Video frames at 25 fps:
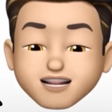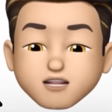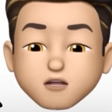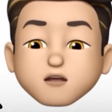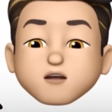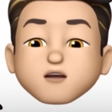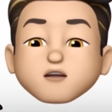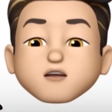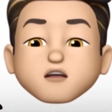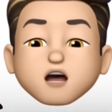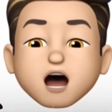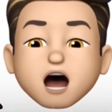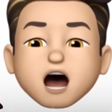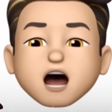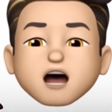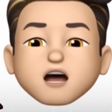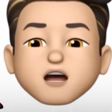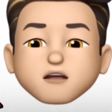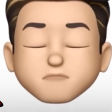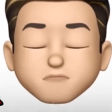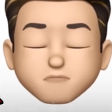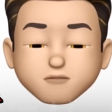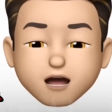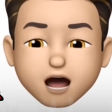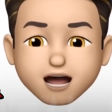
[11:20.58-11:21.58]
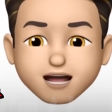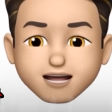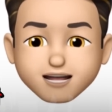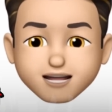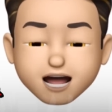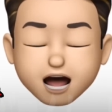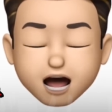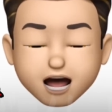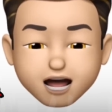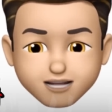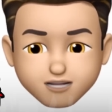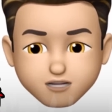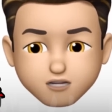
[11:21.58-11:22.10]
ということで、まあ
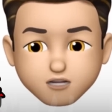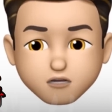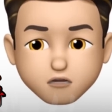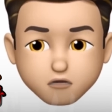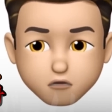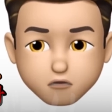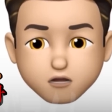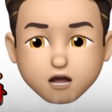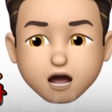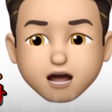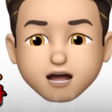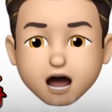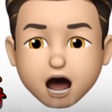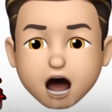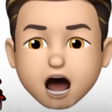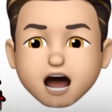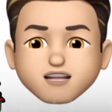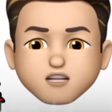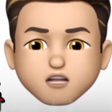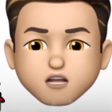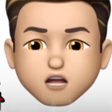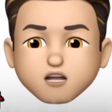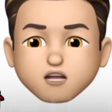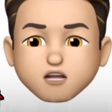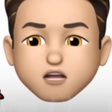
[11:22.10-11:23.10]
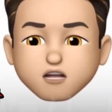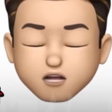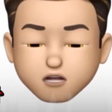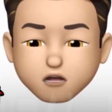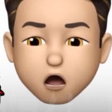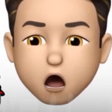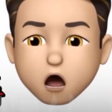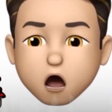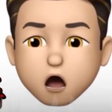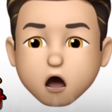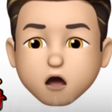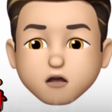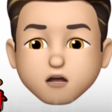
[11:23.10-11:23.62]
なんとか回収率
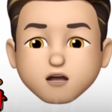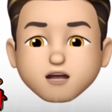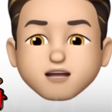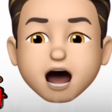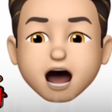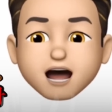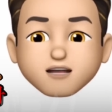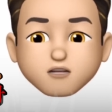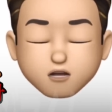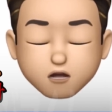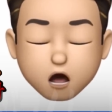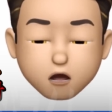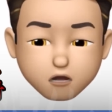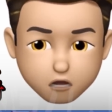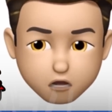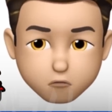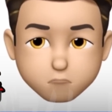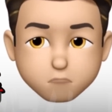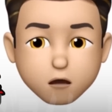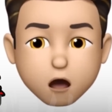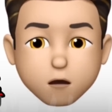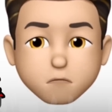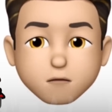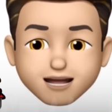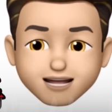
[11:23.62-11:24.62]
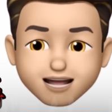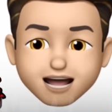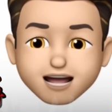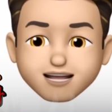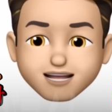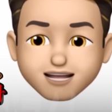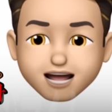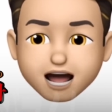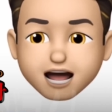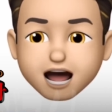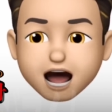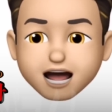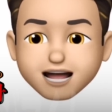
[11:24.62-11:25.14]
を ひゃくごじゅっパーセント 目指
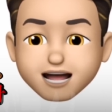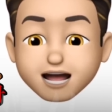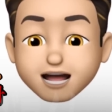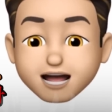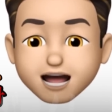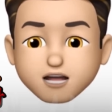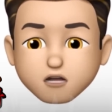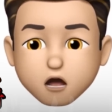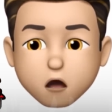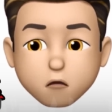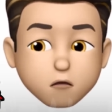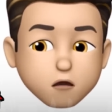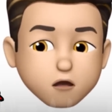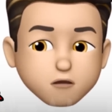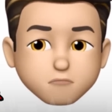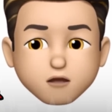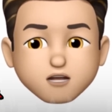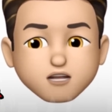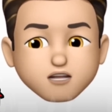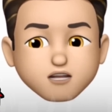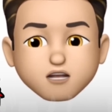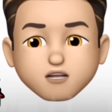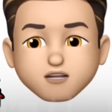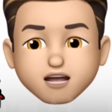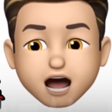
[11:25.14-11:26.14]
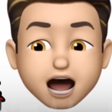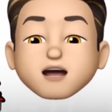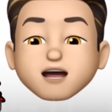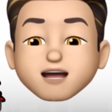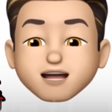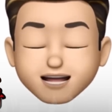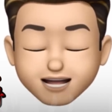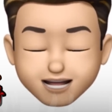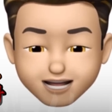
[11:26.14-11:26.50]
してやっていきたいと思いますので、